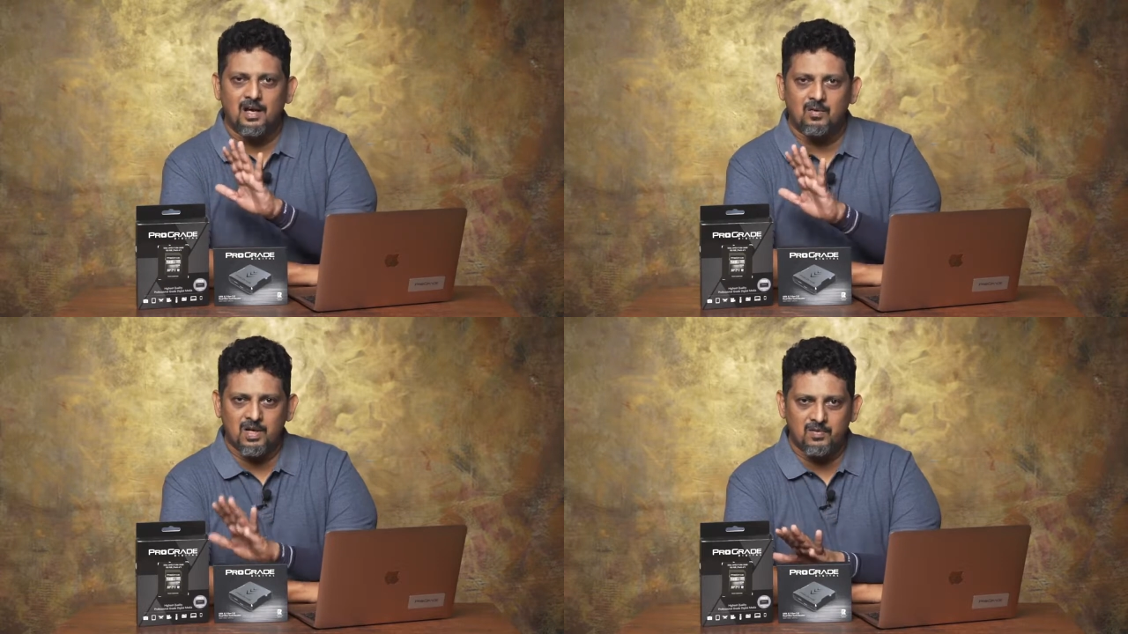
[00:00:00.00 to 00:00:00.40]

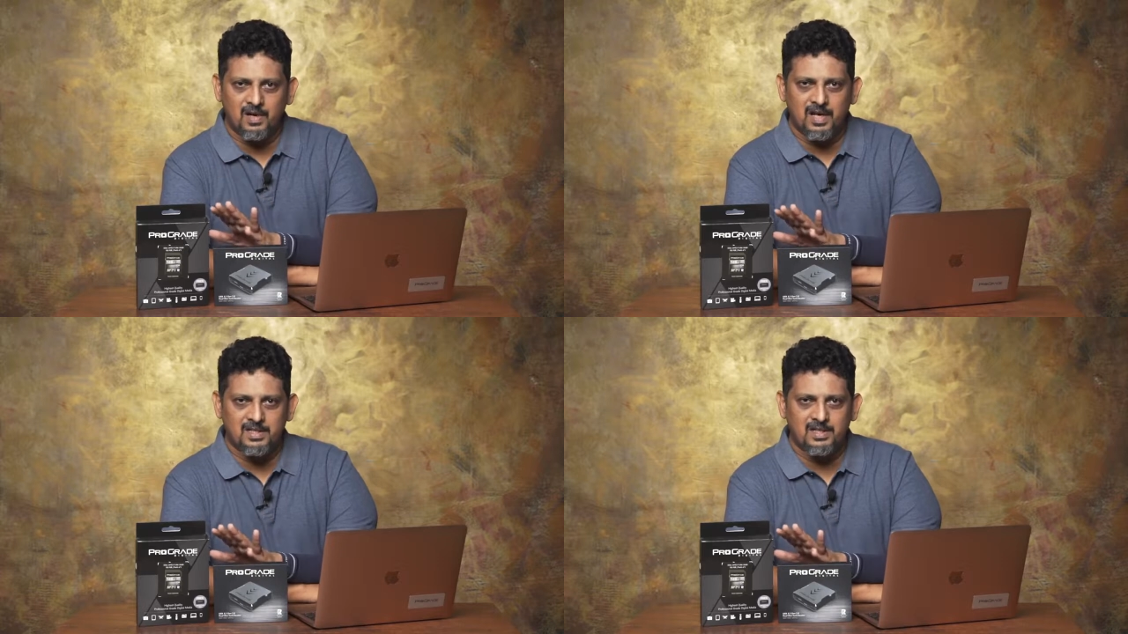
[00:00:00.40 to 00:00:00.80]
ஒன்
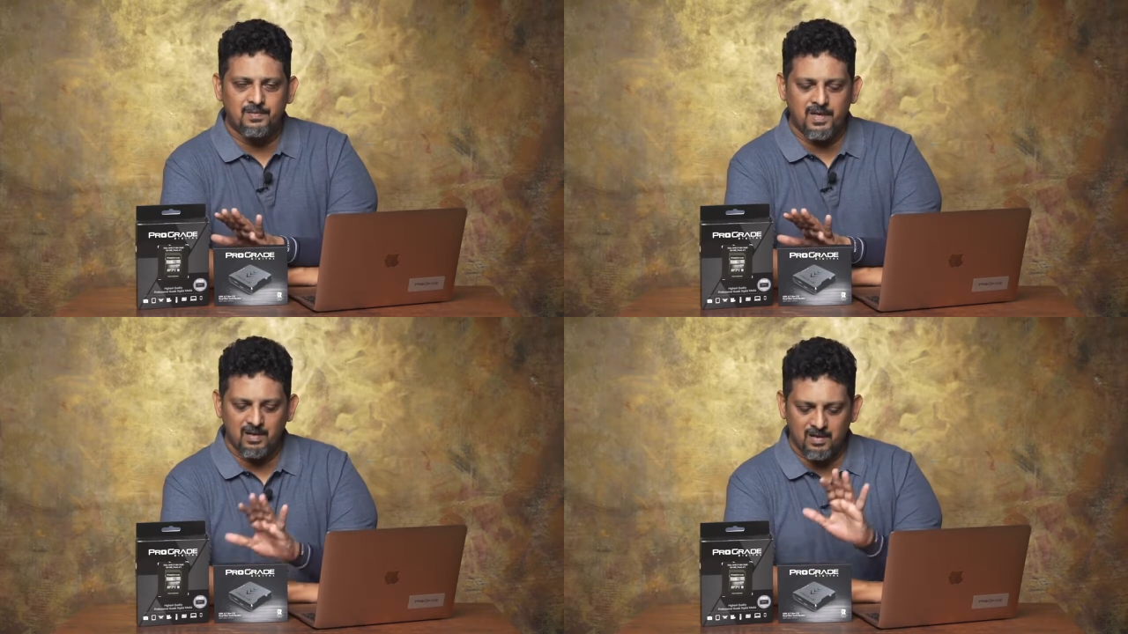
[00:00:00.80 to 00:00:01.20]
டுவெண்ட்டி எயிட்
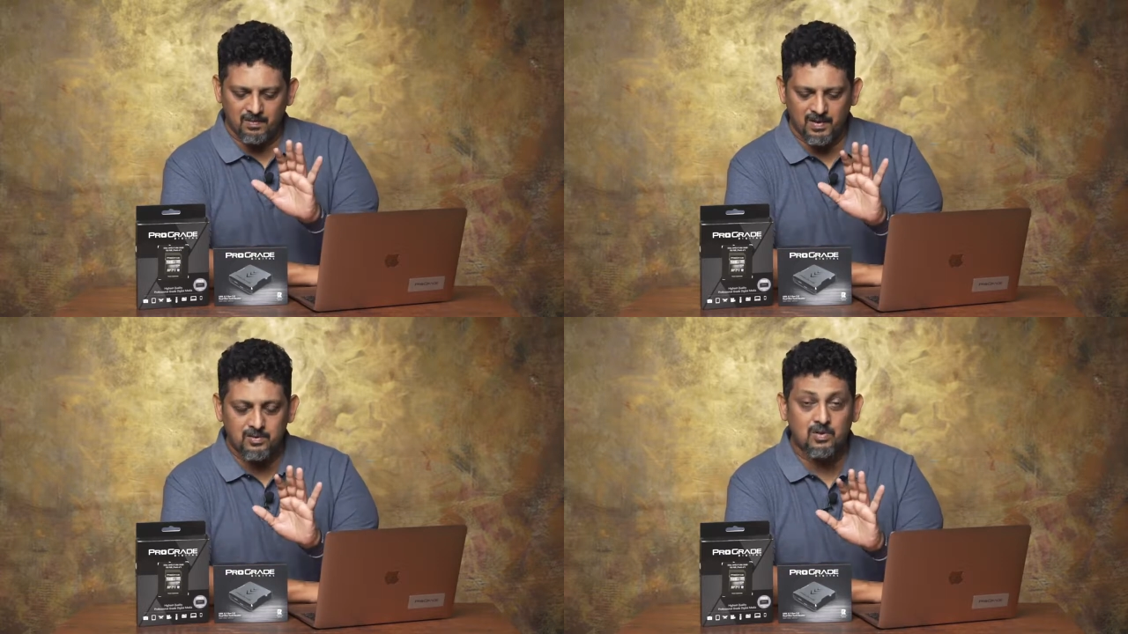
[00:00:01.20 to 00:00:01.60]
ஜிபி
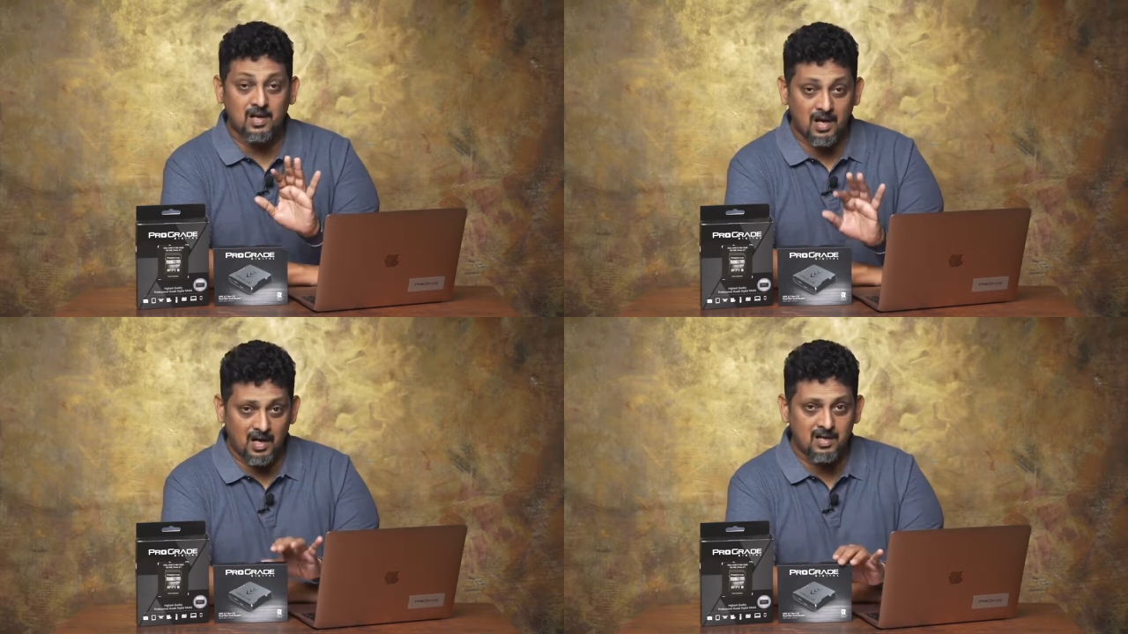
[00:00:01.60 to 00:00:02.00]
ப்ளஸ் ஒரு
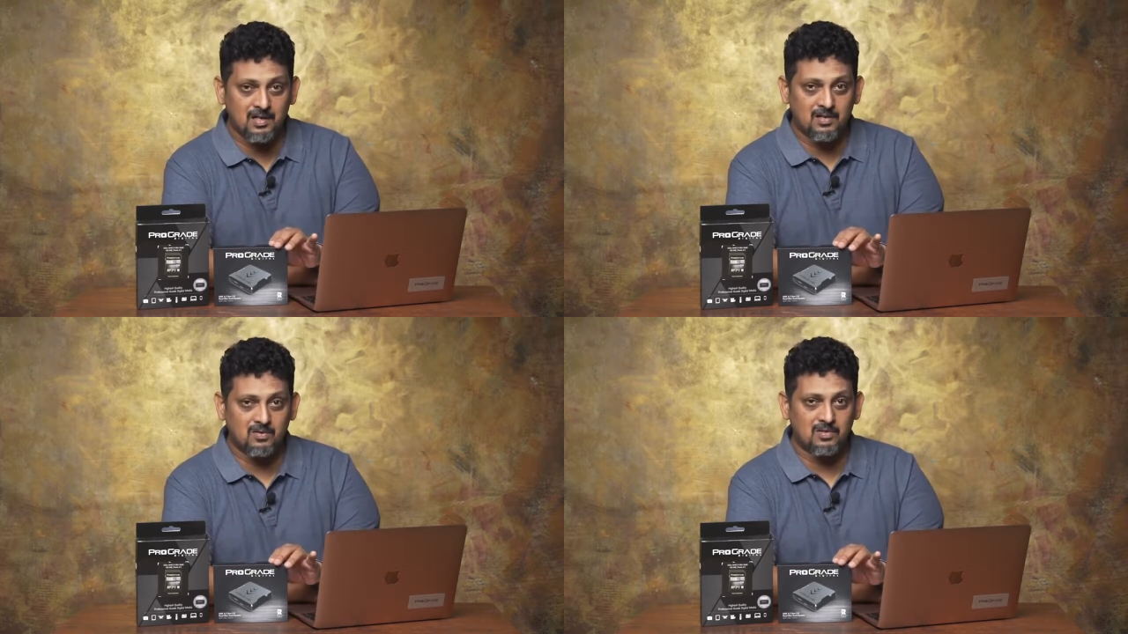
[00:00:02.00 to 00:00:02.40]
கார்ட்
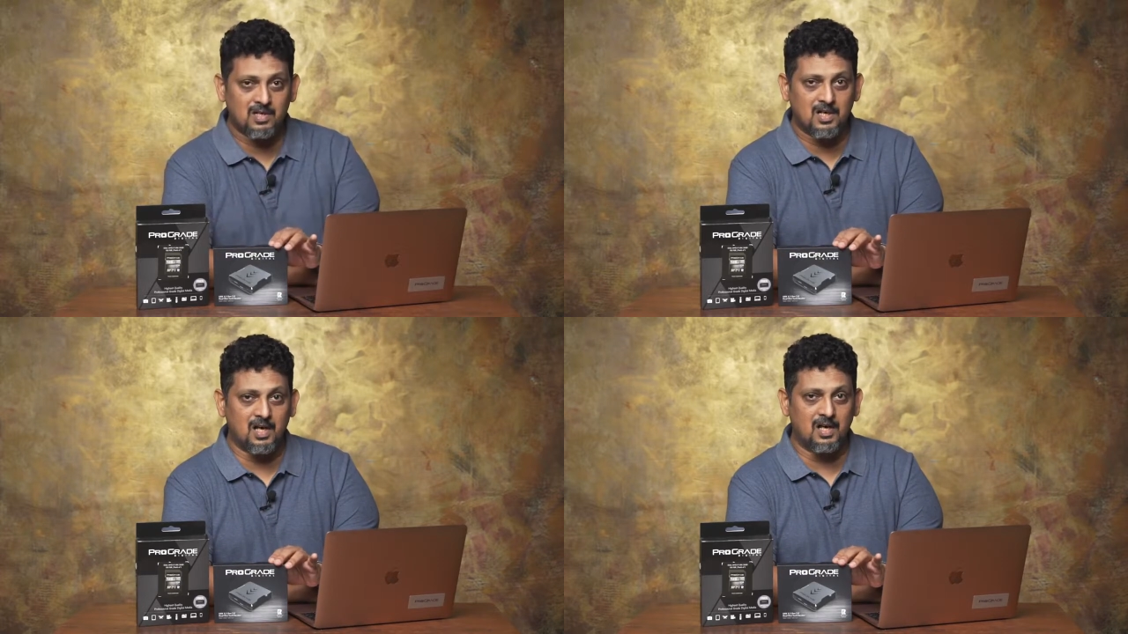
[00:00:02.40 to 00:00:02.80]
ரீடர்
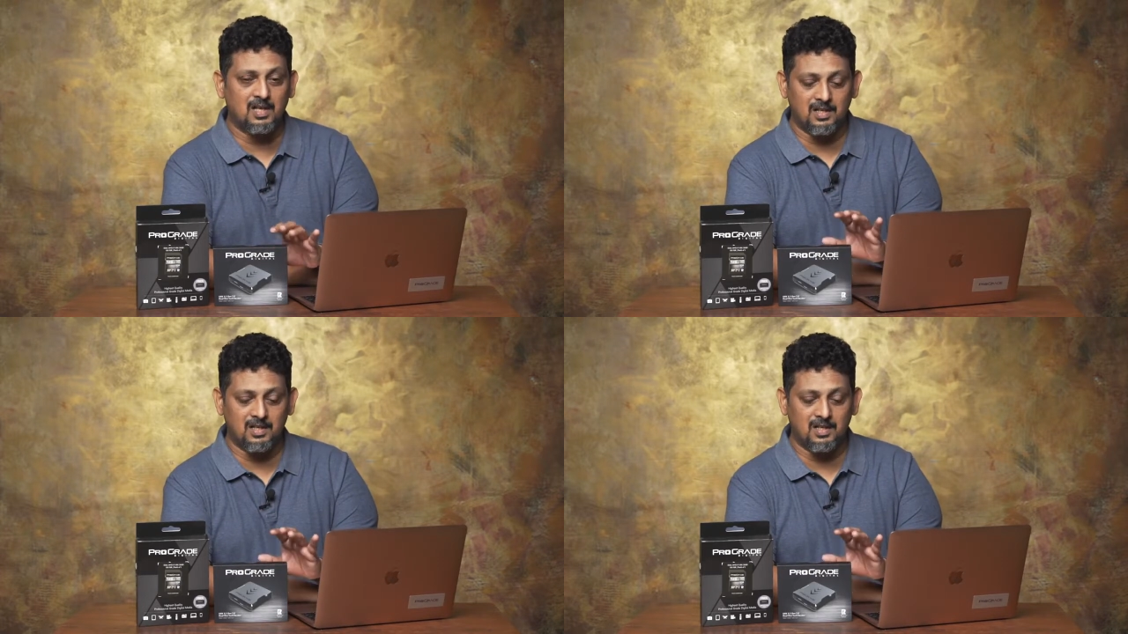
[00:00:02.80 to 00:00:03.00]
கொடுத்துருக்காங்க